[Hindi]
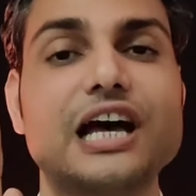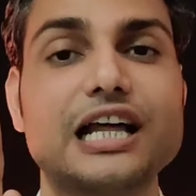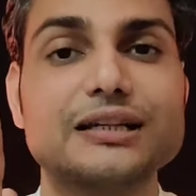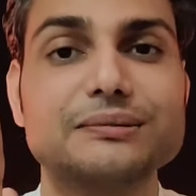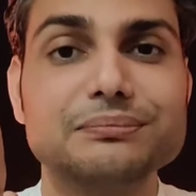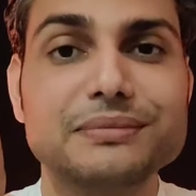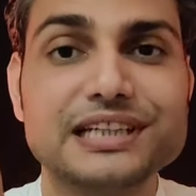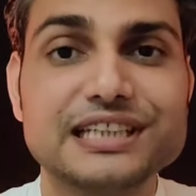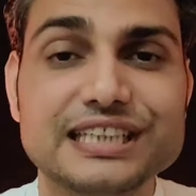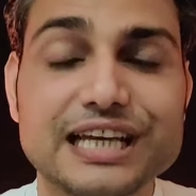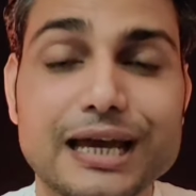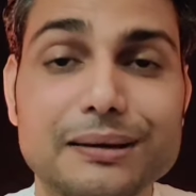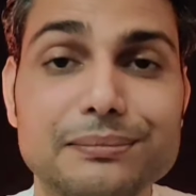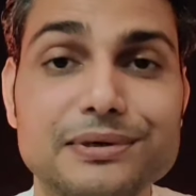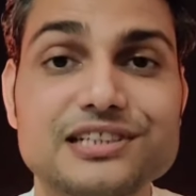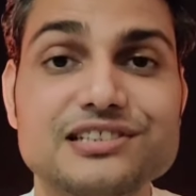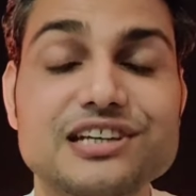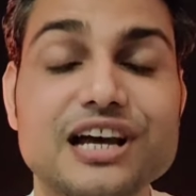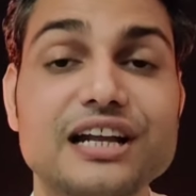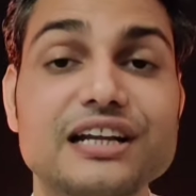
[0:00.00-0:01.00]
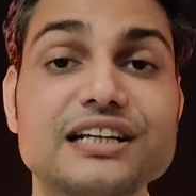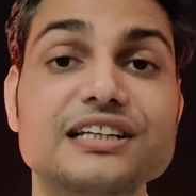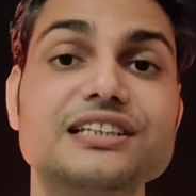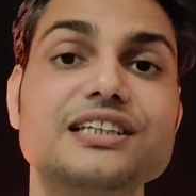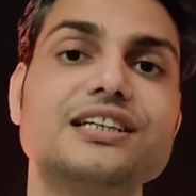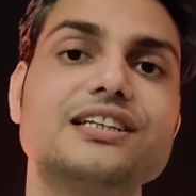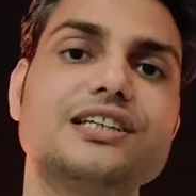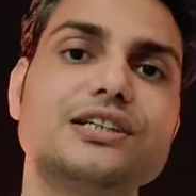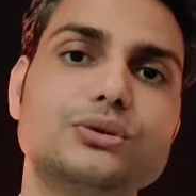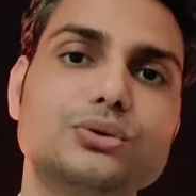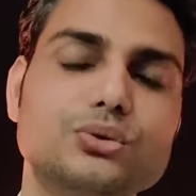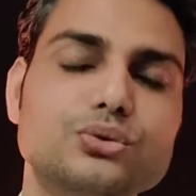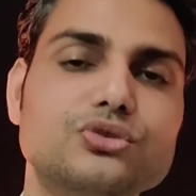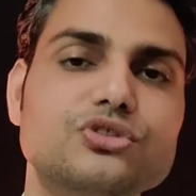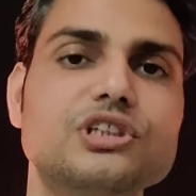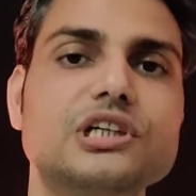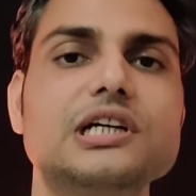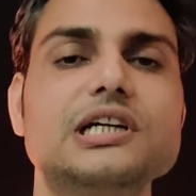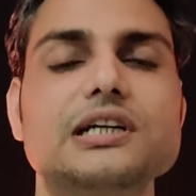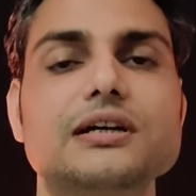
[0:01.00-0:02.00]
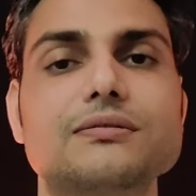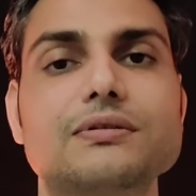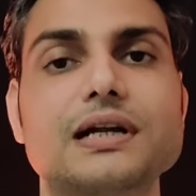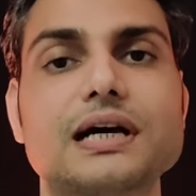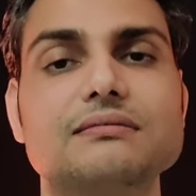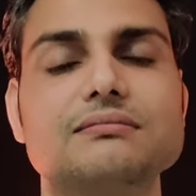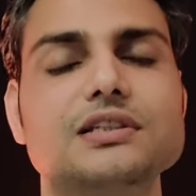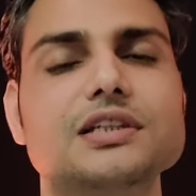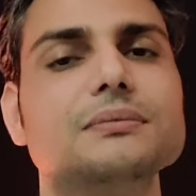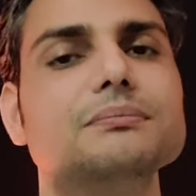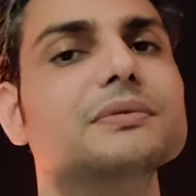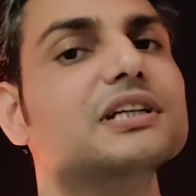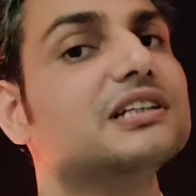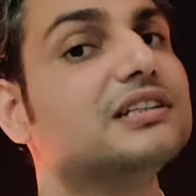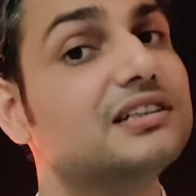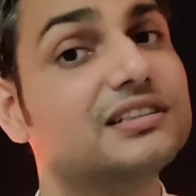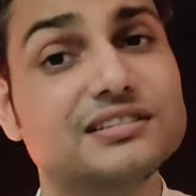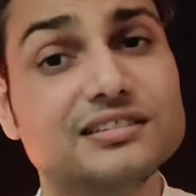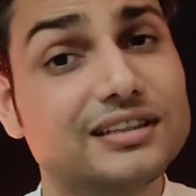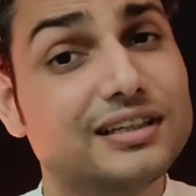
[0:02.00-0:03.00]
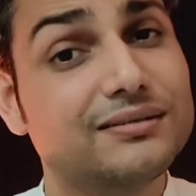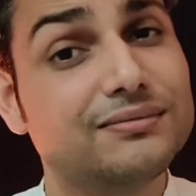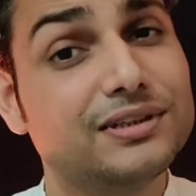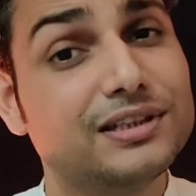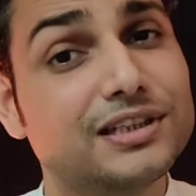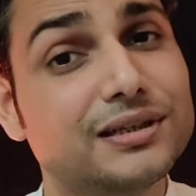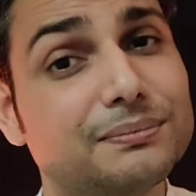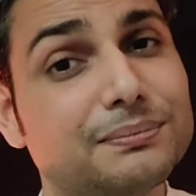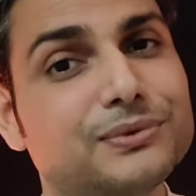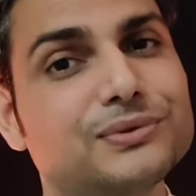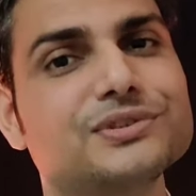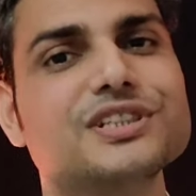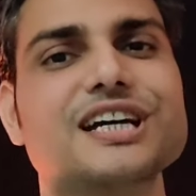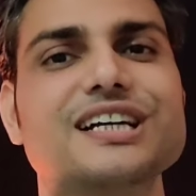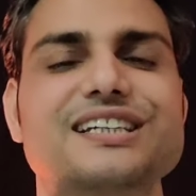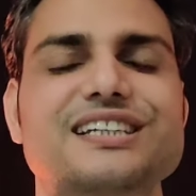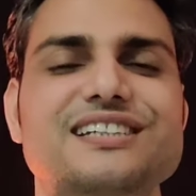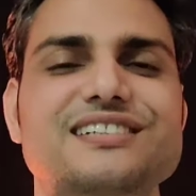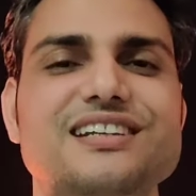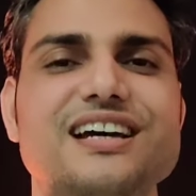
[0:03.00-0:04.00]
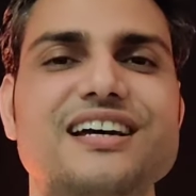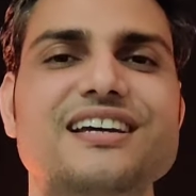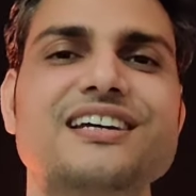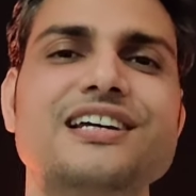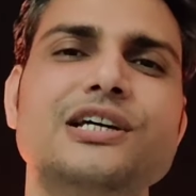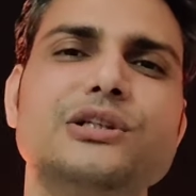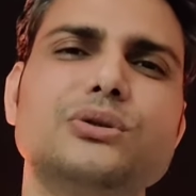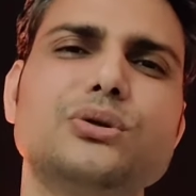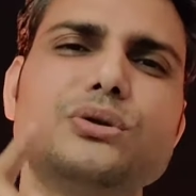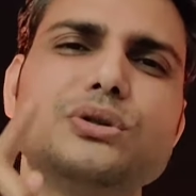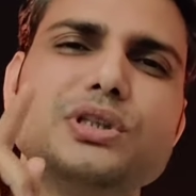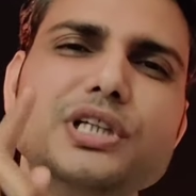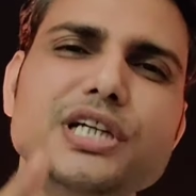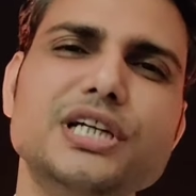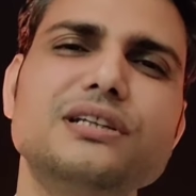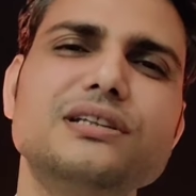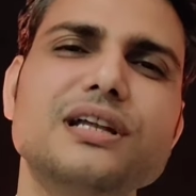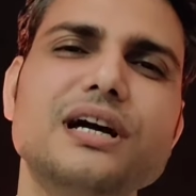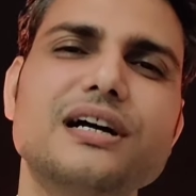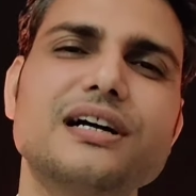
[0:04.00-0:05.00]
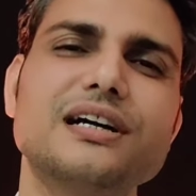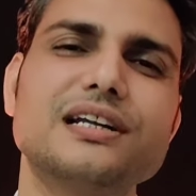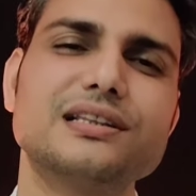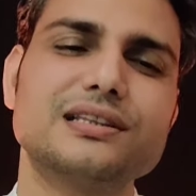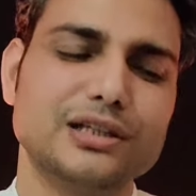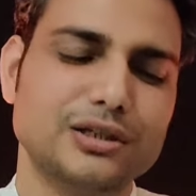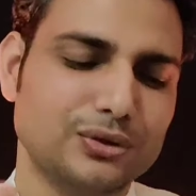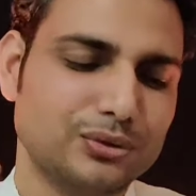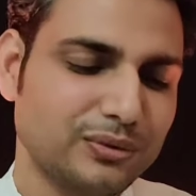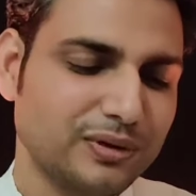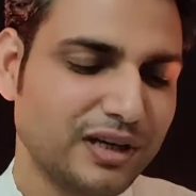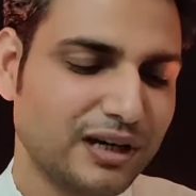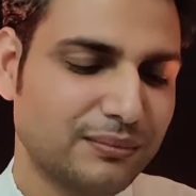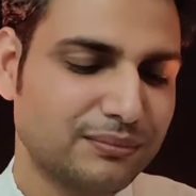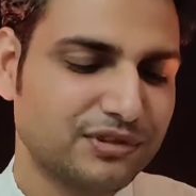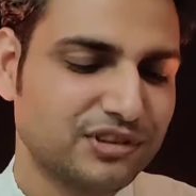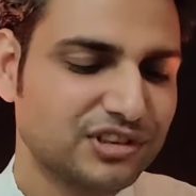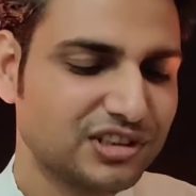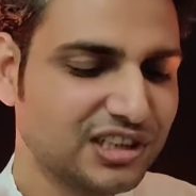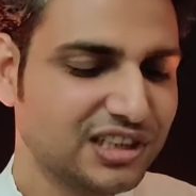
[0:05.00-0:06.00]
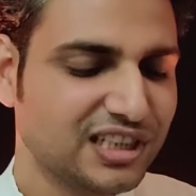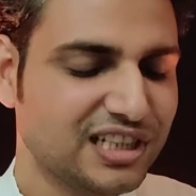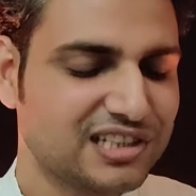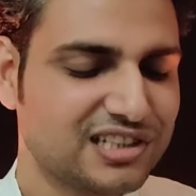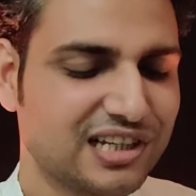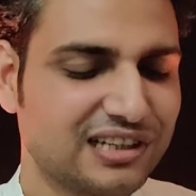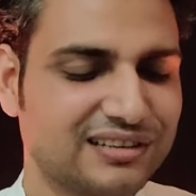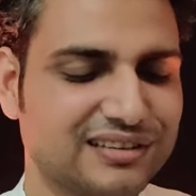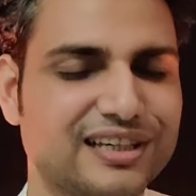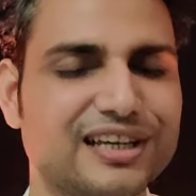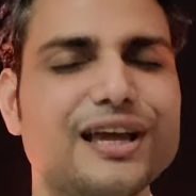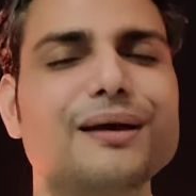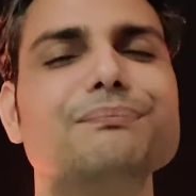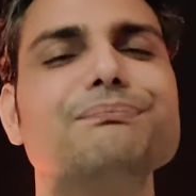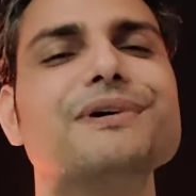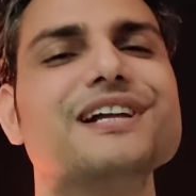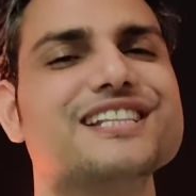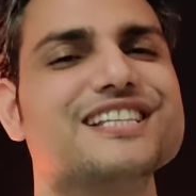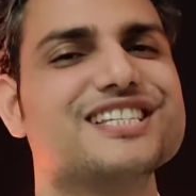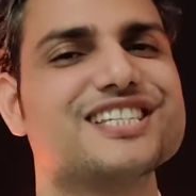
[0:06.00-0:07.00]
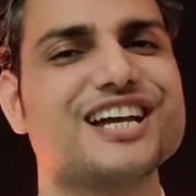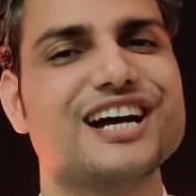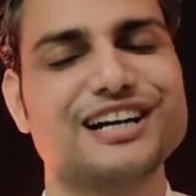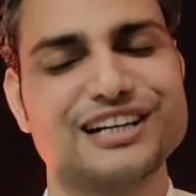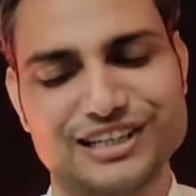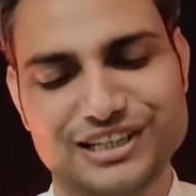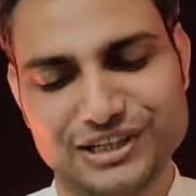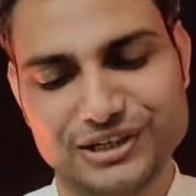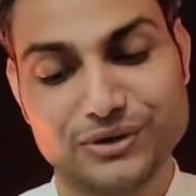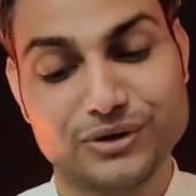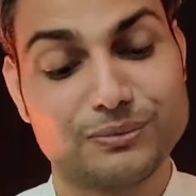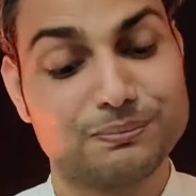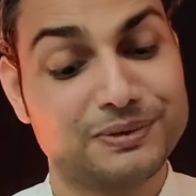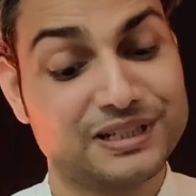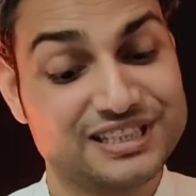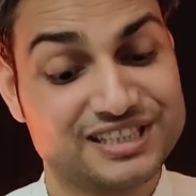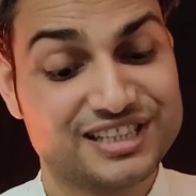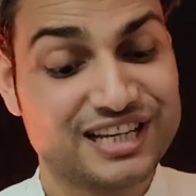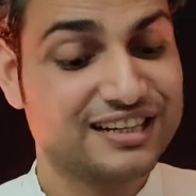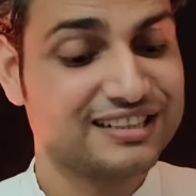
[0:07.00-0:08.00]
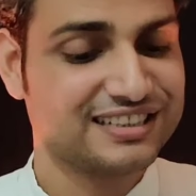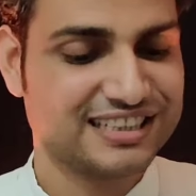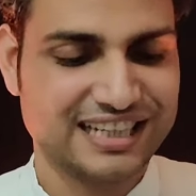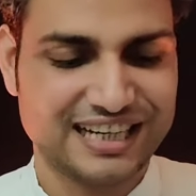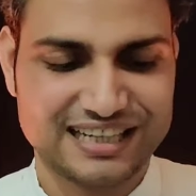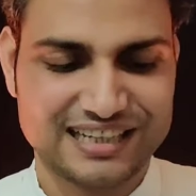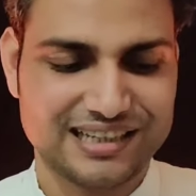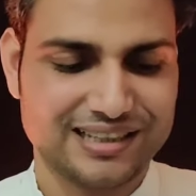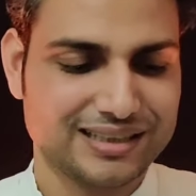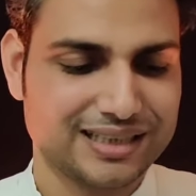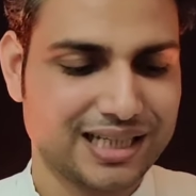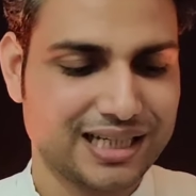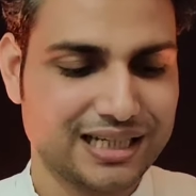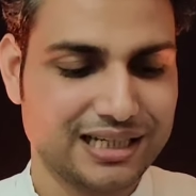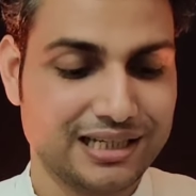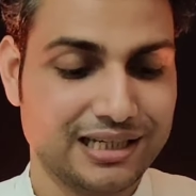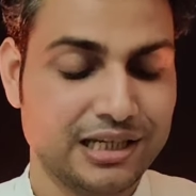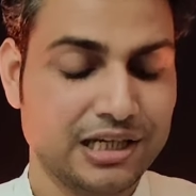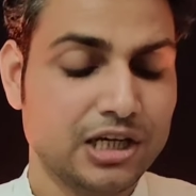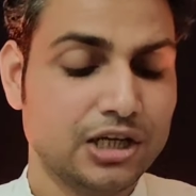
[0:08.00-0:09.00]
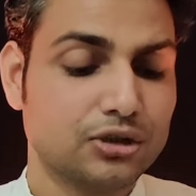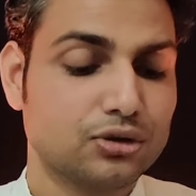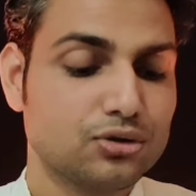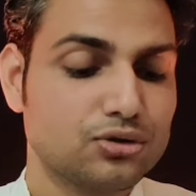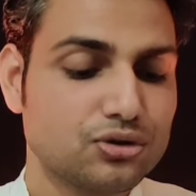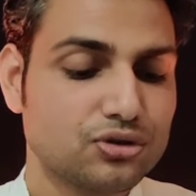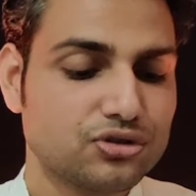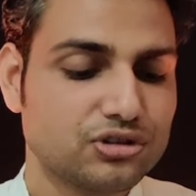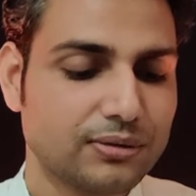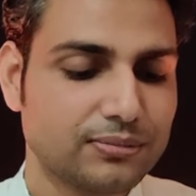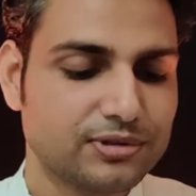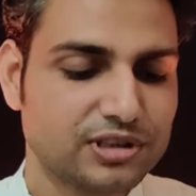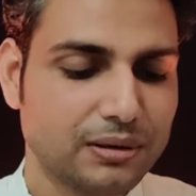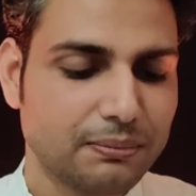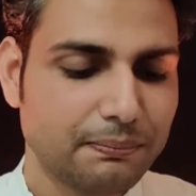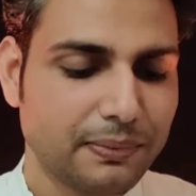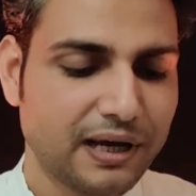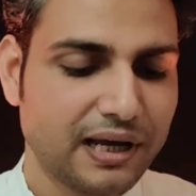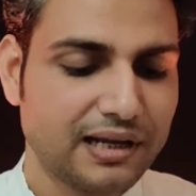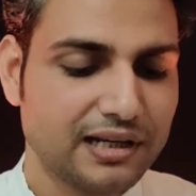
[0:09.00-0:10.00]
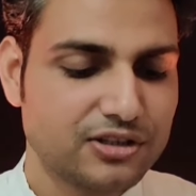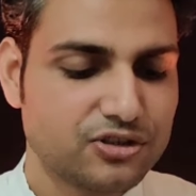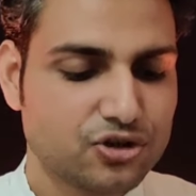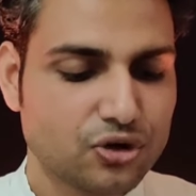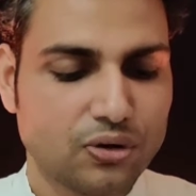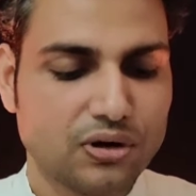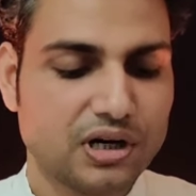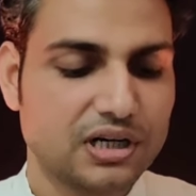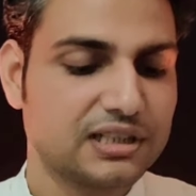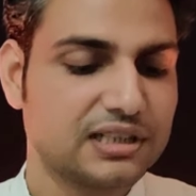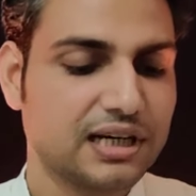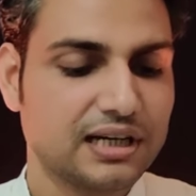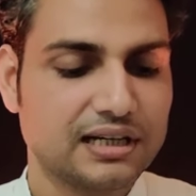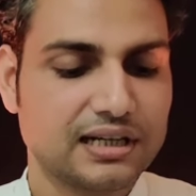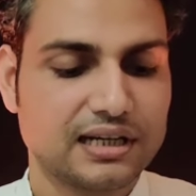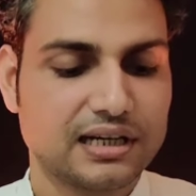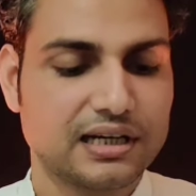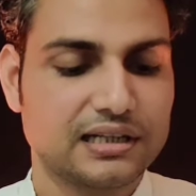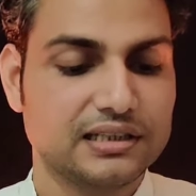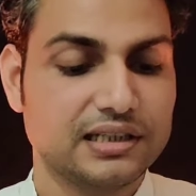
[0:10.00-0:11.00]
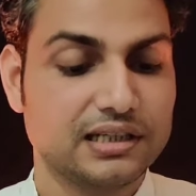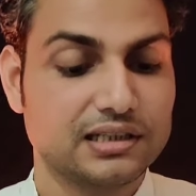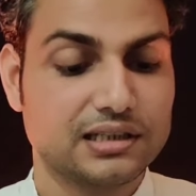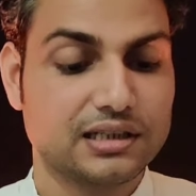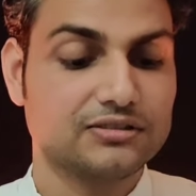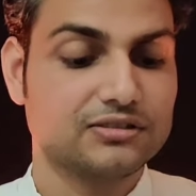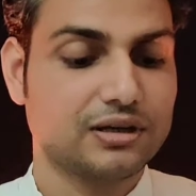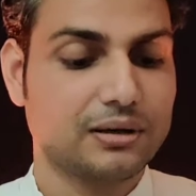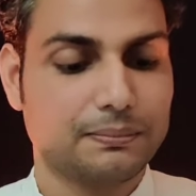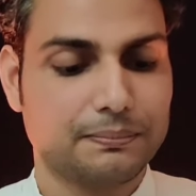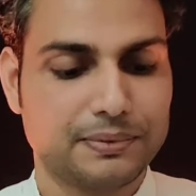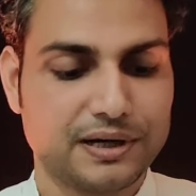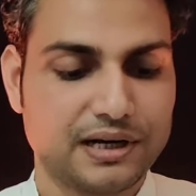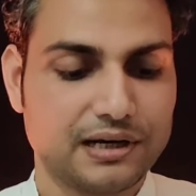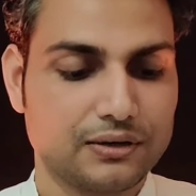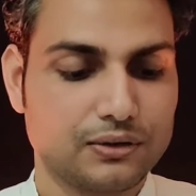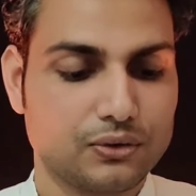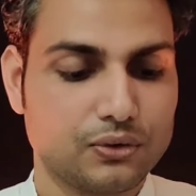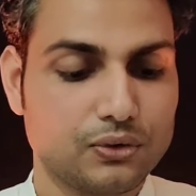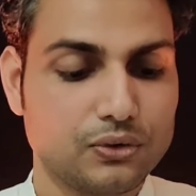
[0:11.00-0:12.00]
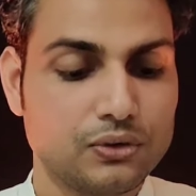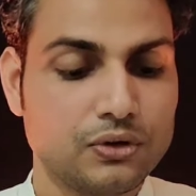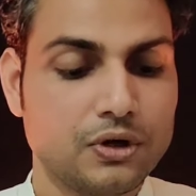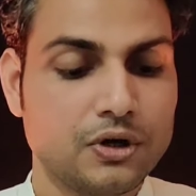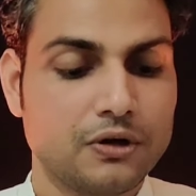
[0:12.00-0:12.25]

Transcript: साथ में यह भी जानेंगे कि दूसरे नवरात्र में किस देवी की पूजा की जाए तो देर ना करते हुए हम सीधे चलते हैं पंचांग पंचांग की और पंचांग क्या कहता है तो जो सबसे पहले चौगड़िया लग रही है 10 अप्रैल को